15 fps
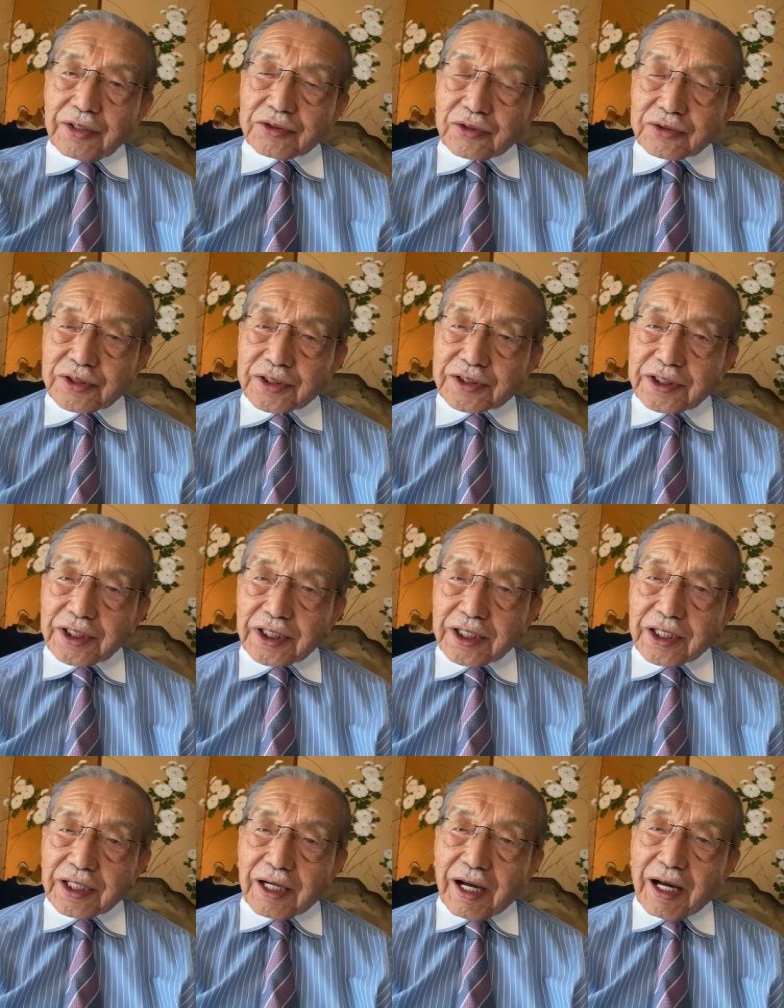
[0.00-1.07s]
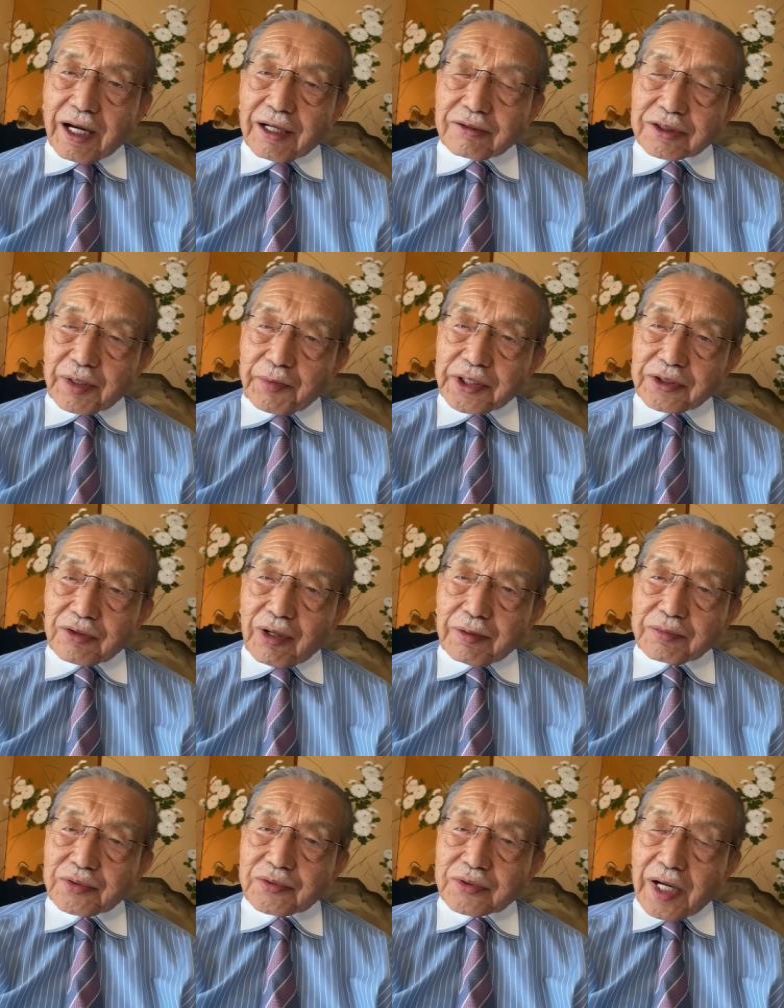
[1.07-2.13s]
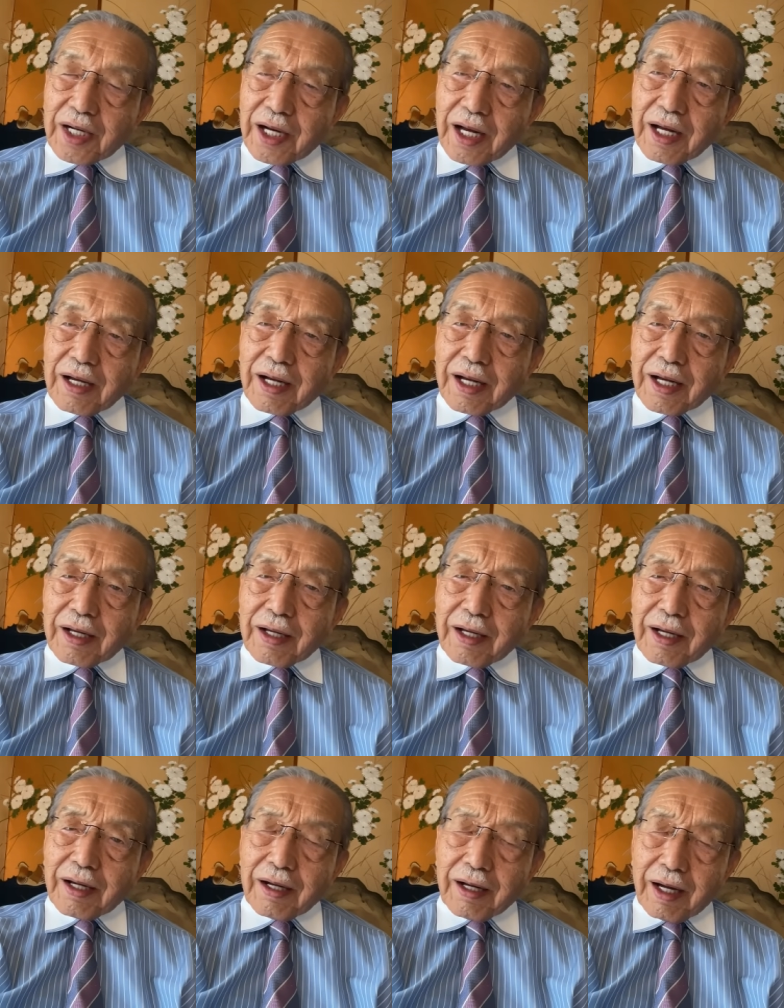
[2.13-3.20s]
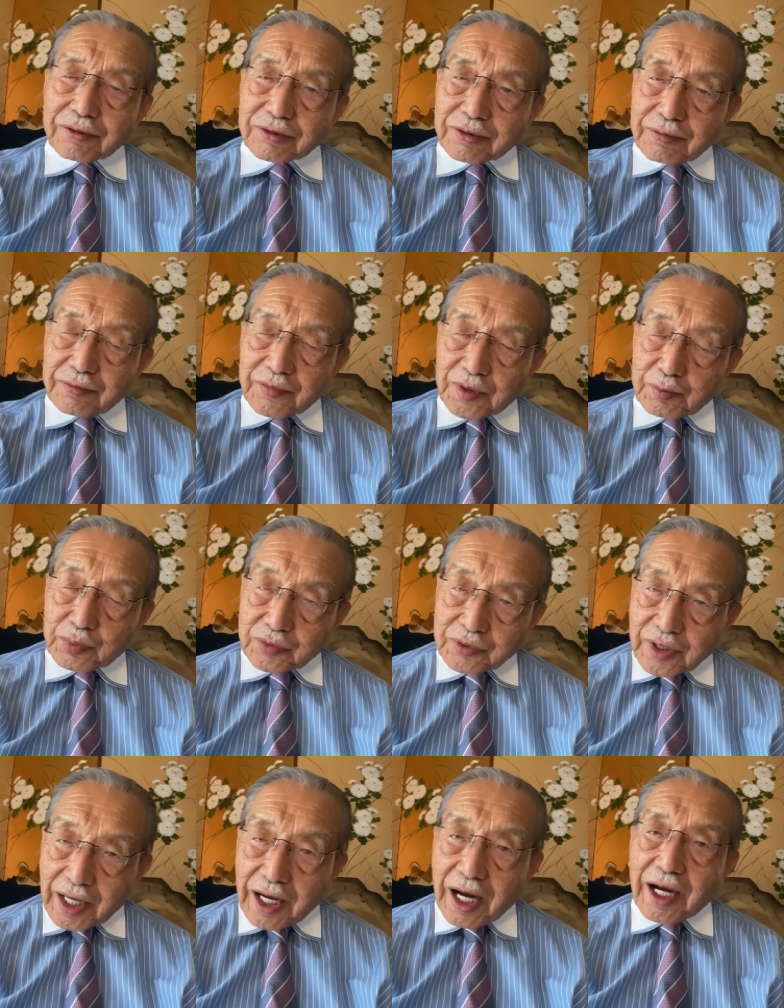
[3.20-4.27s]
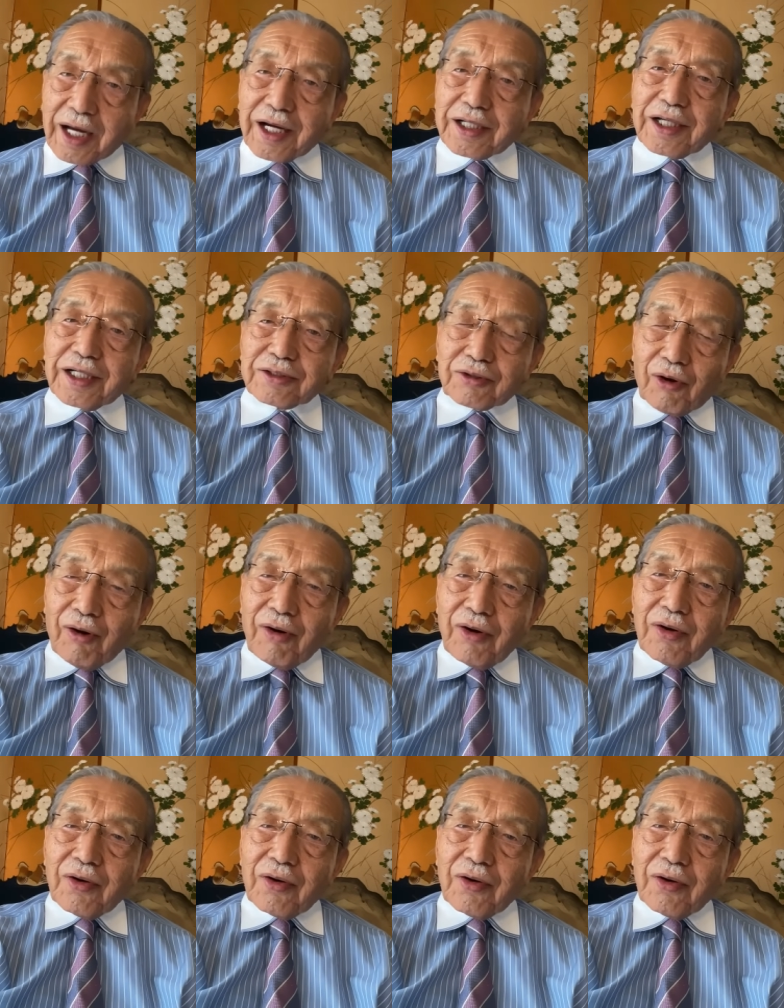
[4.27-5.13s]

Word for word: そして賃金が上がるためには、物価が上がらないと、